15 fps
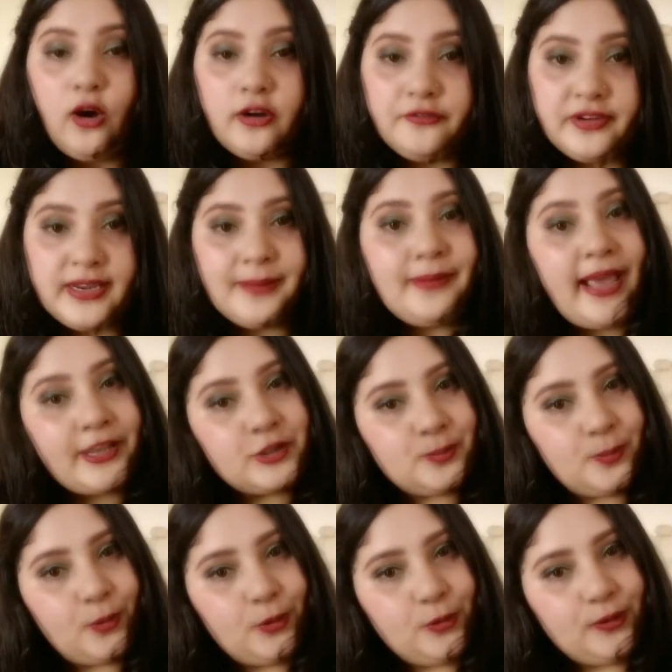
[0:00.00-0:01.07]
और फिर ये
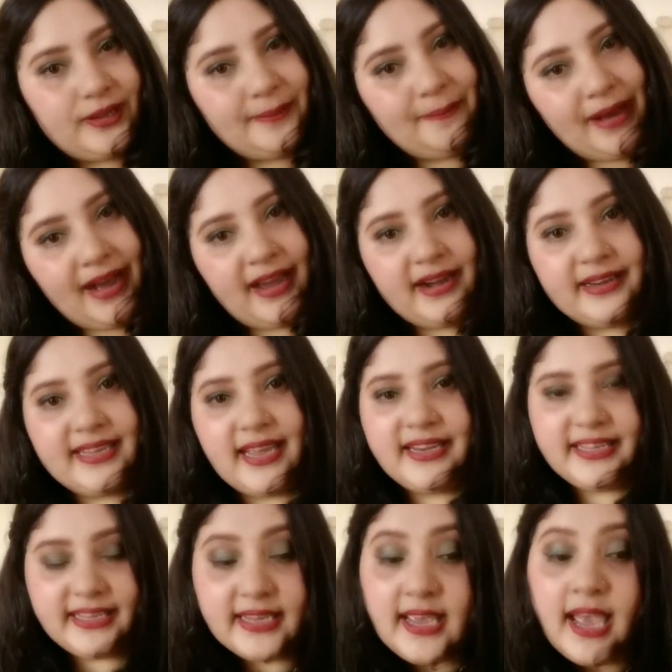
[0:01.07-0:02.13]
एक्सपोर्ट होके बाहर
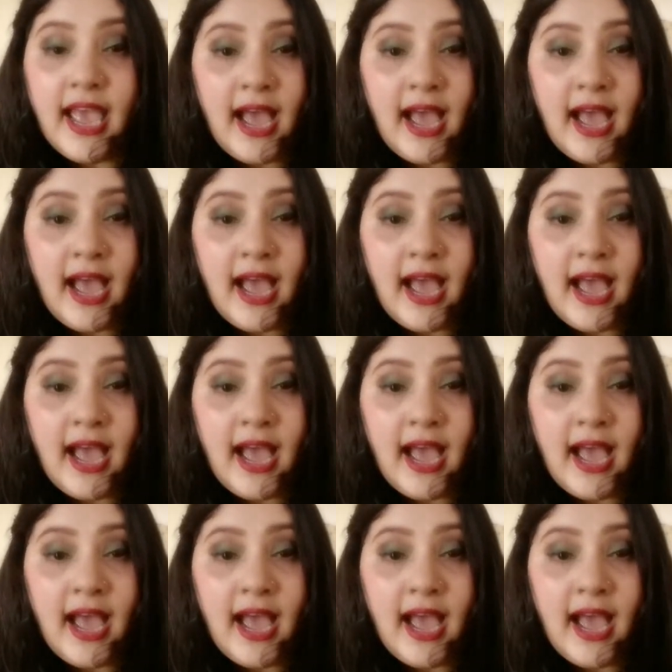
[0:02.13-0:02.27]
यानी कि